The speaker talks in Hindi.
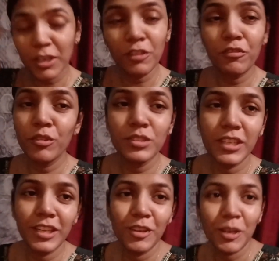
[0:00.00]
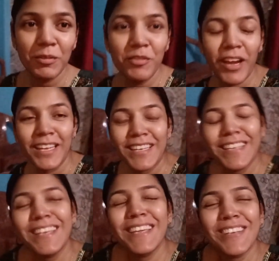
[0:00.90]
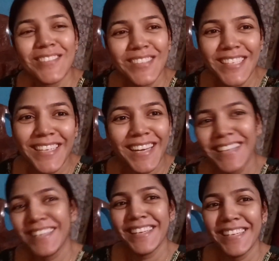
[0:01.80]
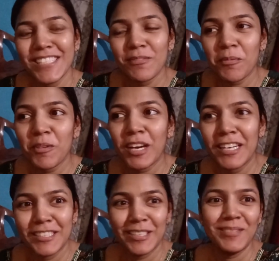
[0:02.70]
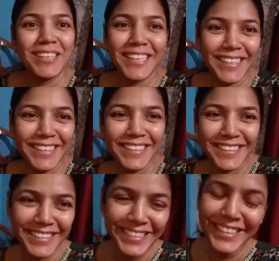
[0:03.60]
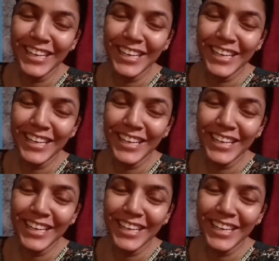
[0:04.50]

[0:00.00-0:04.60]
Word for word: सब कन्फ्यूज़न है और अभी फाइनली वो दिन आ गया है जब हम लोग घर से मिलेंगे